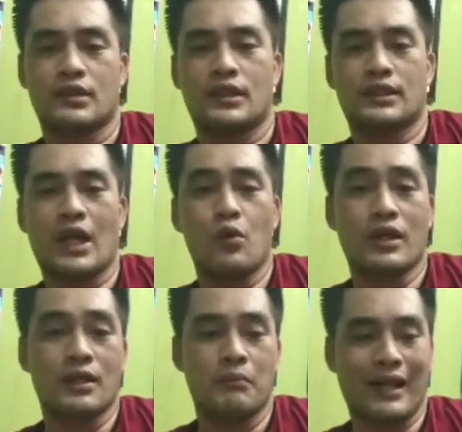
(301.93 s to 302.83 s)
gitawag
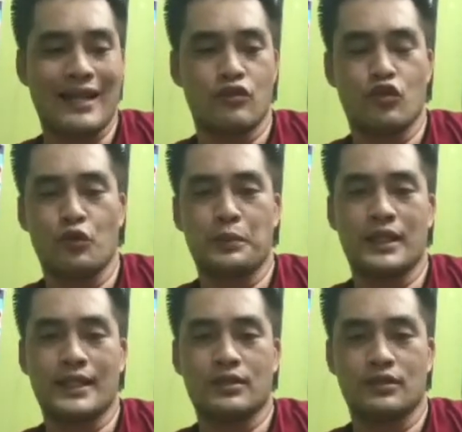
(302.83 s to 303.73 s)
nga Braco coffee
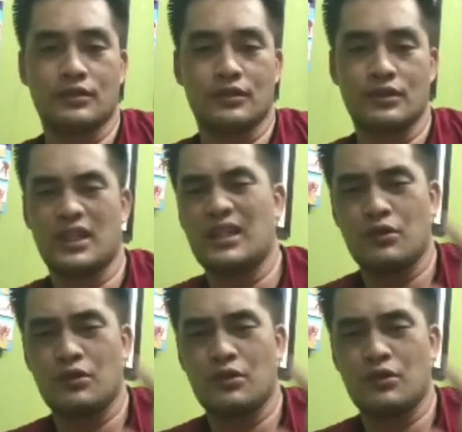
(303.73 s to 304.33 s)
nato okay